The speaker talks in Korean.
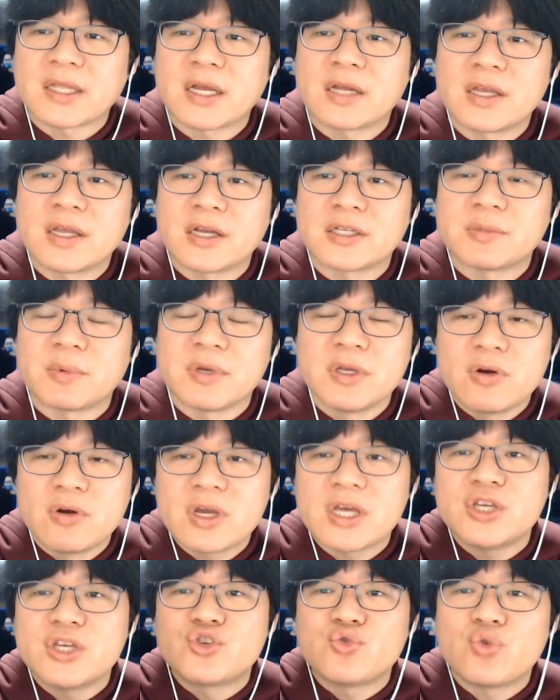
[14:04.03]
되겠지만
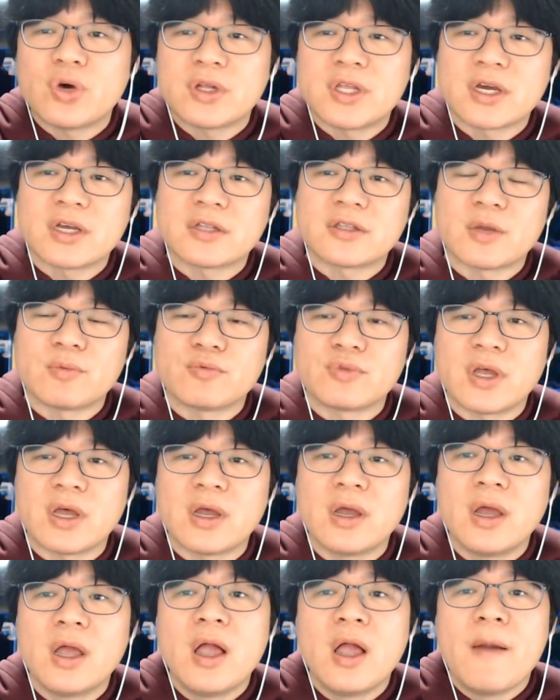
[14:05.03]
이렇게 이슈화 됐기
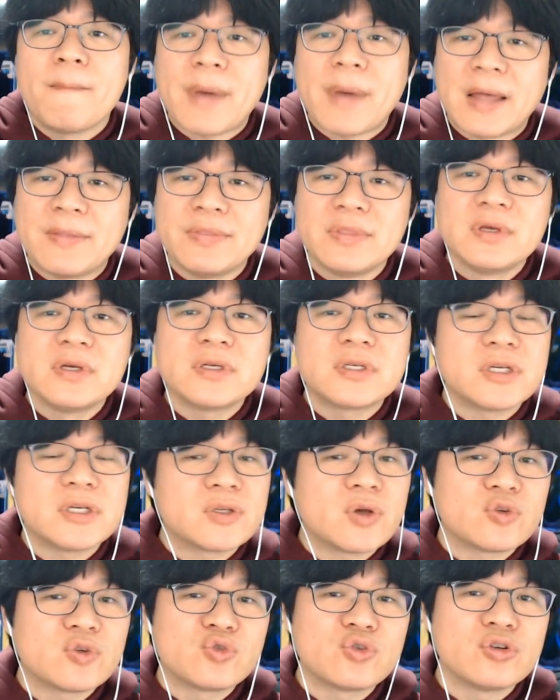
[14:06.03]
때문에 반드시
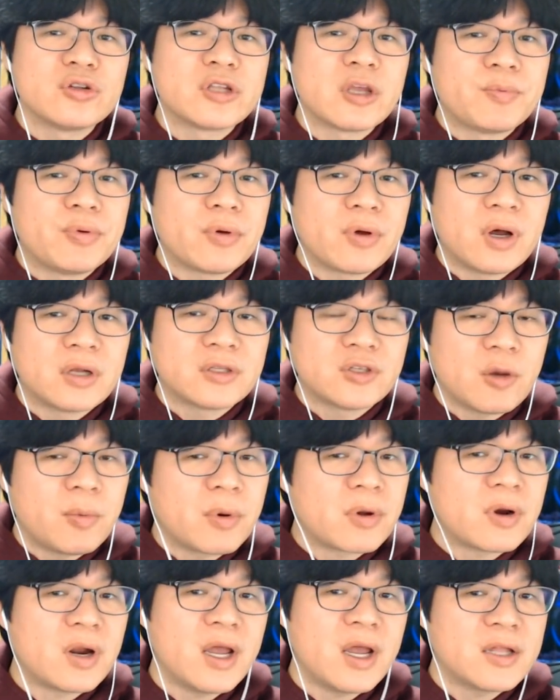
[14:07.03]
서수길 대표가
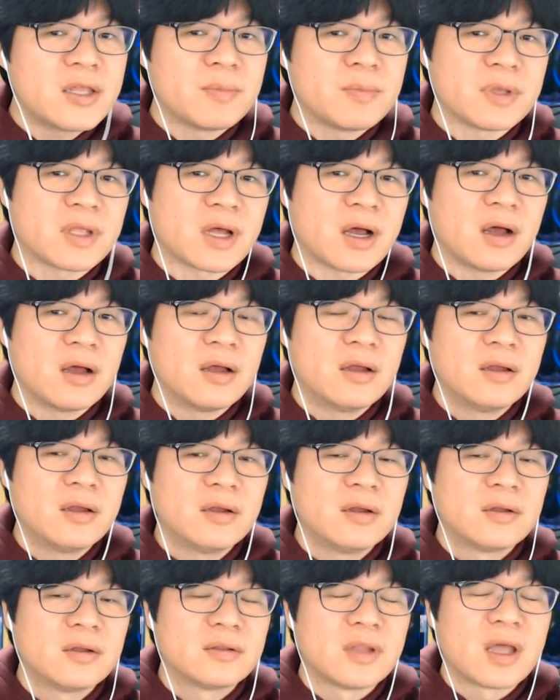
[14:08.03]
처벌을 해야 됩니다.
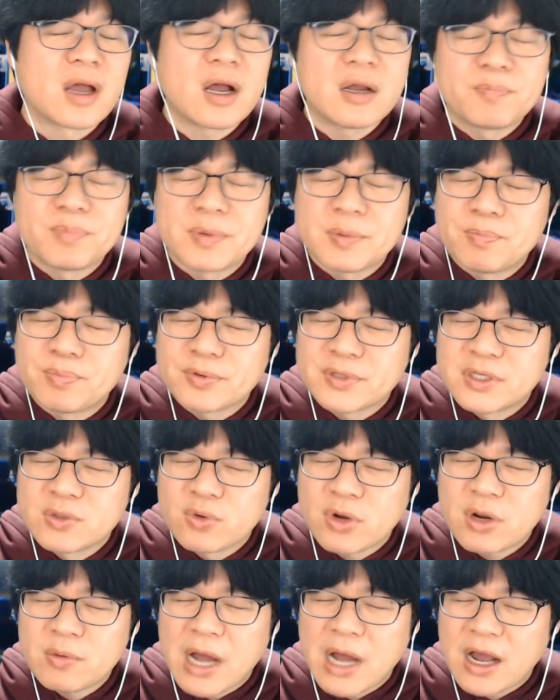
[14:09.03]
내가 비,
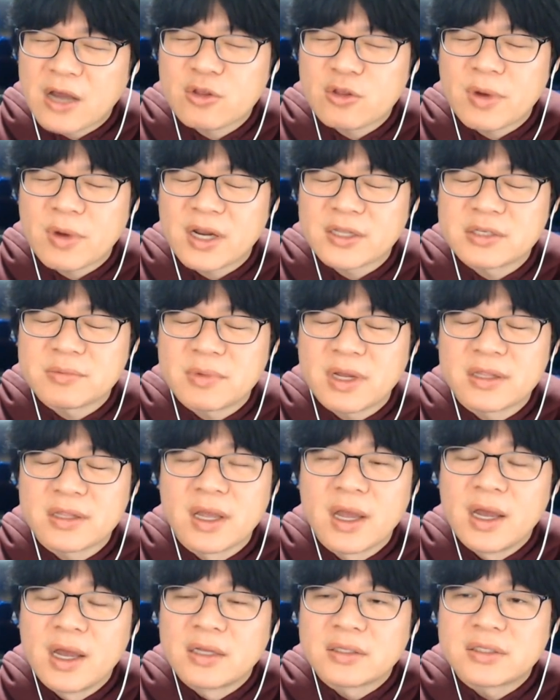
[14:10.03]
지노렌 아까도 말했지만
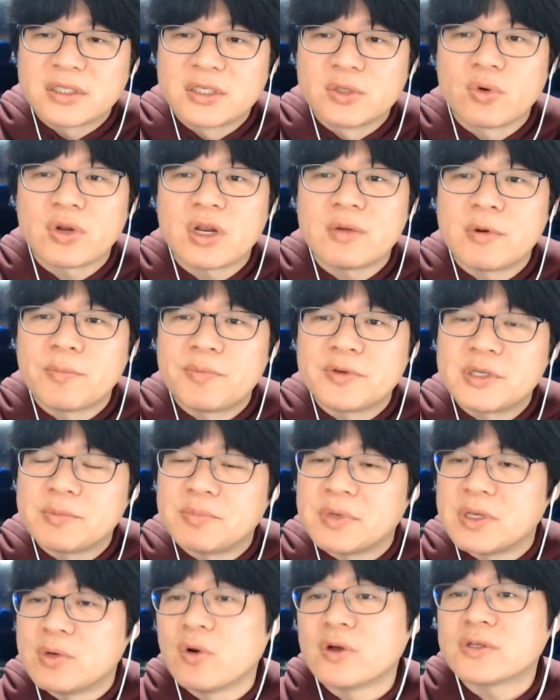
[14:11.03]
진노랜 버핏이
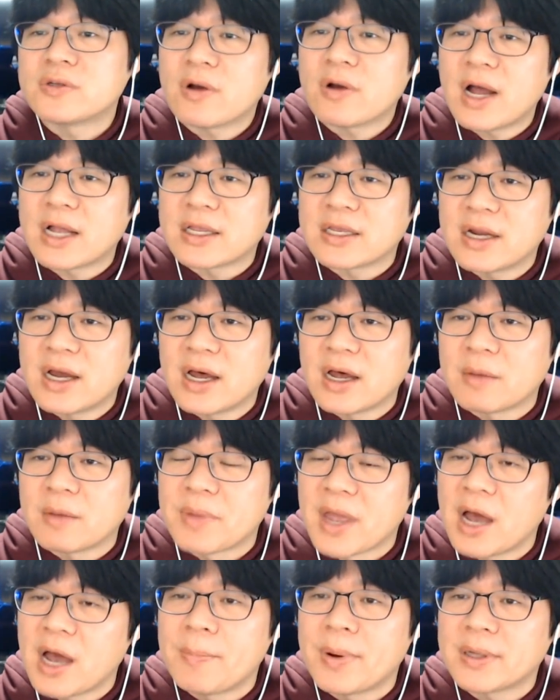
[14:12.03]
미워서가 아니라
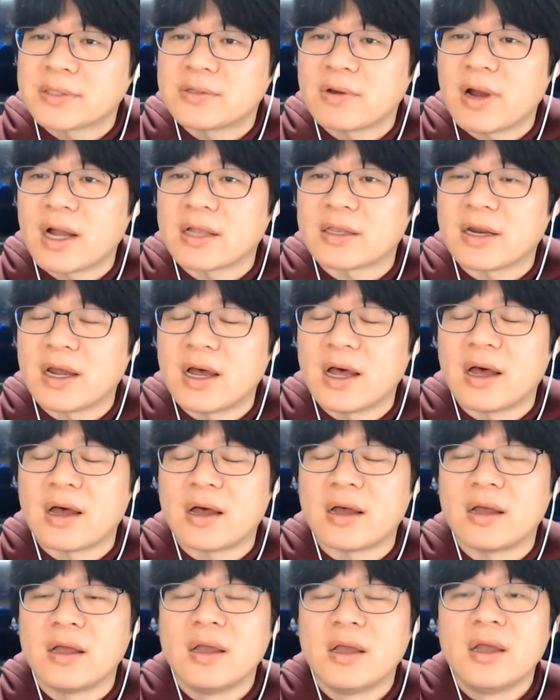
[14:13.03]
배 아파서가
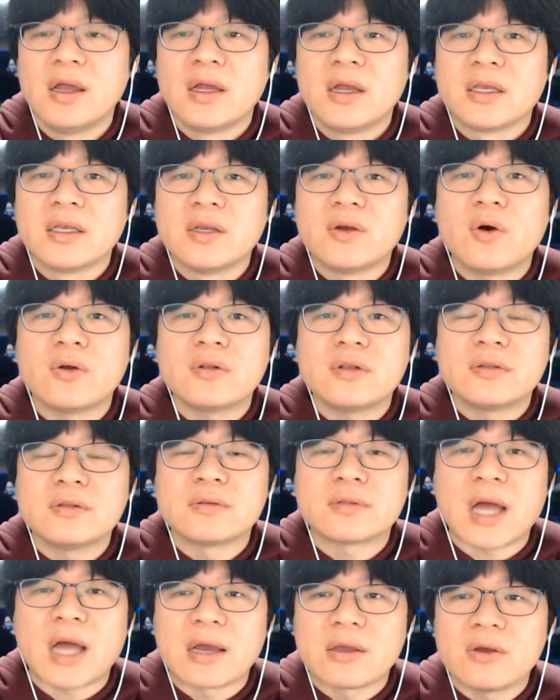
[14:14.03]
아니라
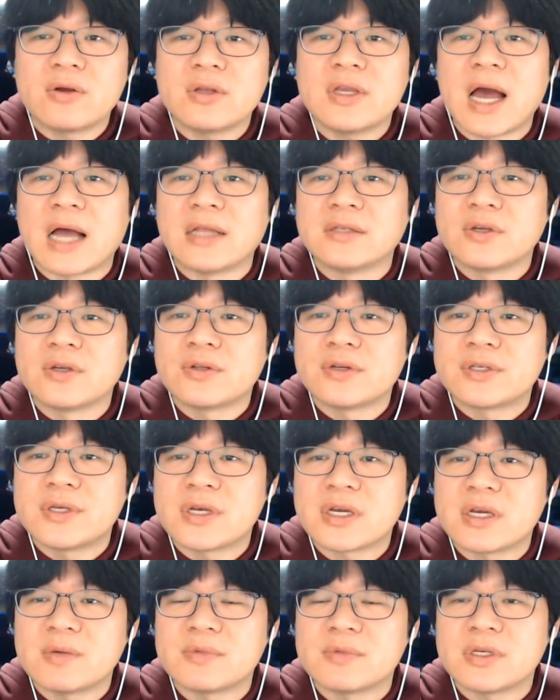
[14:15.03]
이거는 당연히 안전을
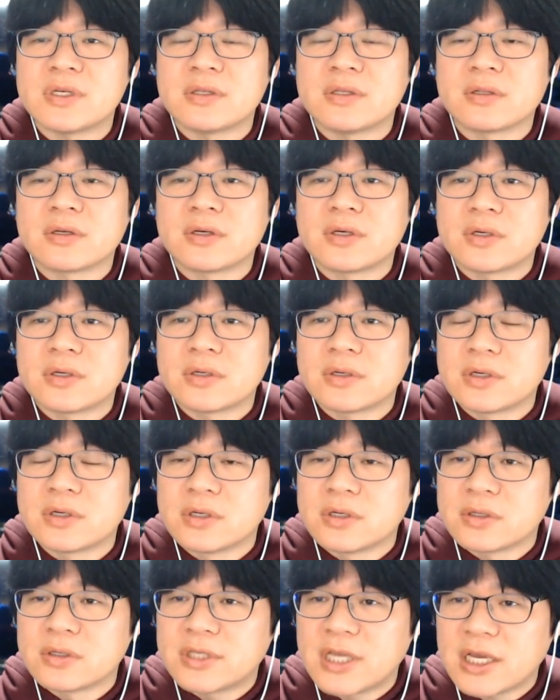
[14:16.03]
책임진
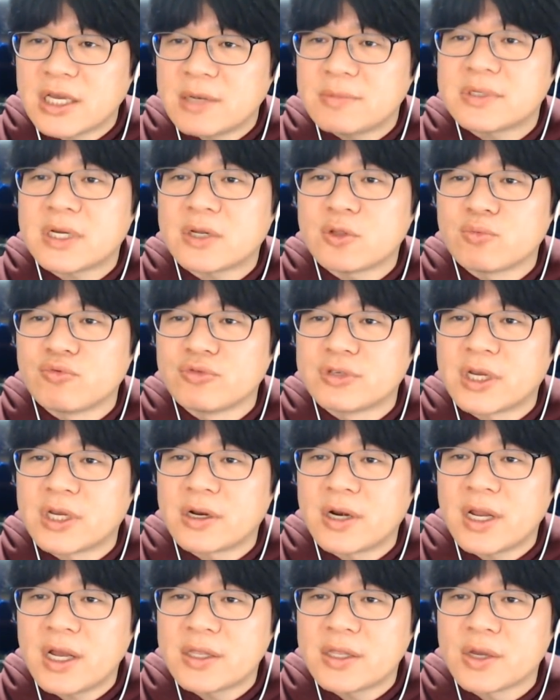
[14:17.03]
그 책임자도
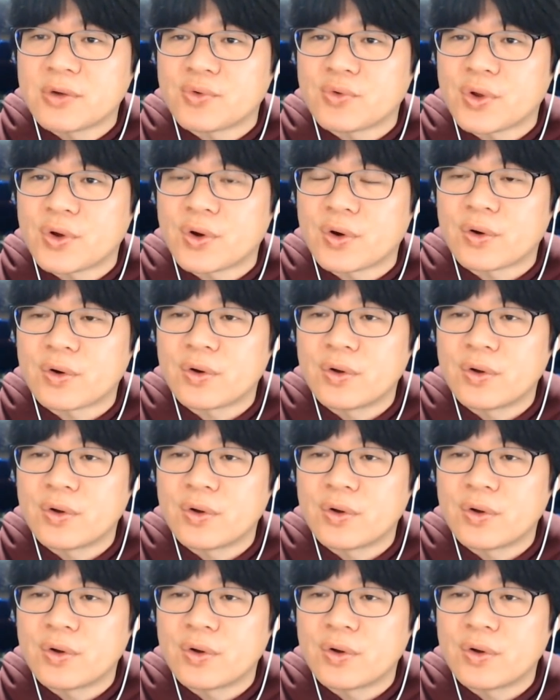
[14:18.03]
문책을 해야 되고요.